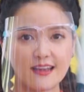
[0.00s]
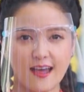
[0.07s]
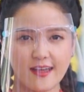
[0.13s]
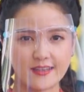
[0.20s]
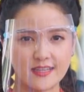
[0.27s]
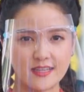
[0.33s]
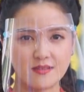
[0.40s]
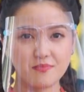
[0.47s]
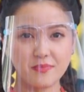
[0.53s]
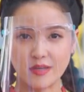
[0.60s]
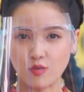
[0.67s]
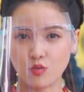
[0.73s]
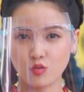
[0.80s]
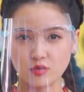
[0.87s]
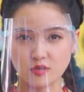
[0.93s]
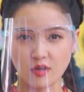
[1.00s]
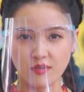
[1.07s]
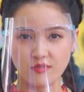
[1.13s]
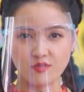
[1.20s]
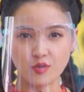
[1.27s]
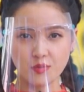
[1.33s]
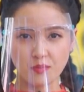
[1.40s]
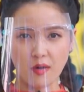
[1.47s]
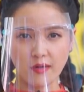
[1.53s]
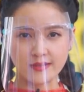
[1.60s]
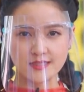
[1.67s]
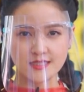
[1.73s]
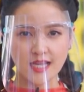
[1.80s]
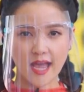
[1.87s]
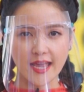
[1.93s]
ฬานี้มีครูสอนฟุตบอล
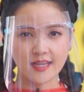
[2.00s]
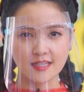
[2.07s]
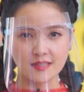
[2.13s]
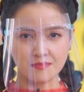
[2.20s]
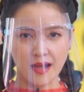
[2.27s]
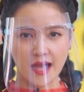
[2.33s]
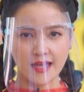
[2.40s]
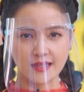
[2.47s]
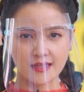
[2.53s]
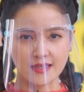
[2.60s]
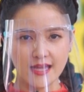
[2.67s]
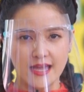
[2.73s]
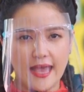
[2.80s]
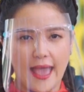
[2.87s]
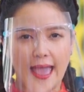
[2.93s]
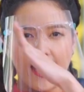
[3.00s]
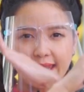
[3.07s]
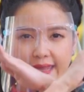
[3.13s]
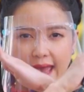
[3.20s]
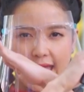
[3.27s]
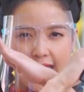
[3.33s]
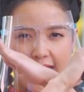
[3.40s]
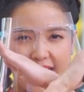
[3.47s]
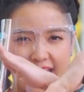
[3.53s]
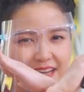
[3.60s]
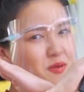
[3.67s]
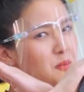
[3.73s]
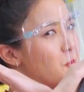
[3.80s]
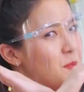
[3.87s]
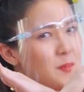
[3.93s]
ใช่หรือไม่แอด
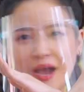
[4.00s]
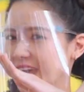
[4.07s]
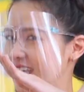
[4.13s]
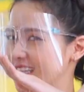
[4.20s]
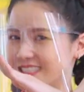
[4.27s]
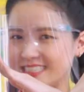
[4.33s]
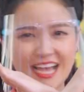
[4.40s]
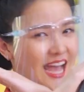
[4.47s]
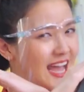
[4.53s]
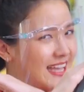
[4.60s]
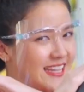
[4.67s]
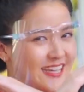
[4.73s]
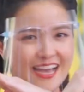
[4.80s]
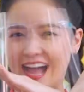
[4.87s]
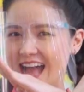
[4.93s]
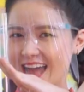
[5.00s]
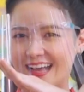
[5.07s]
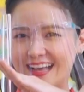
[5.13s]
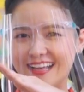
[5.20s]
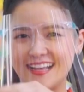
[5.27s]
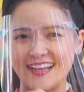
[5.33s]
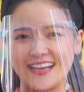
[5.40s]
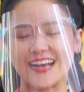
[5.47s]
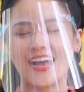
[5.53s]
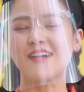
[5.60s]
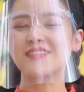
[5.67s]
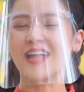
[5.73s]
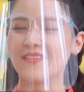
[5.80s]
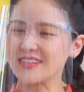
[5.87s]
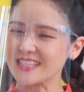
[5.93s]
ไม่ใช่ค่ะ
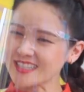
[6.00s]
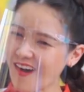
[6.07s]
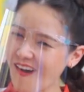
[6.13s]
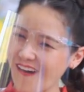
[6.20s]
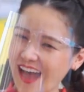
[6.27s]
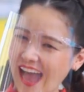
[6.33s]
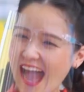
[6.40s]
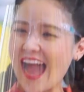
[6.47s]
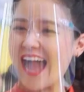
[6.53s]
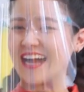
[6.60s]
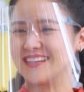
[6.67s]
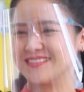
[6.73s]
คำถามที่สองค่ะ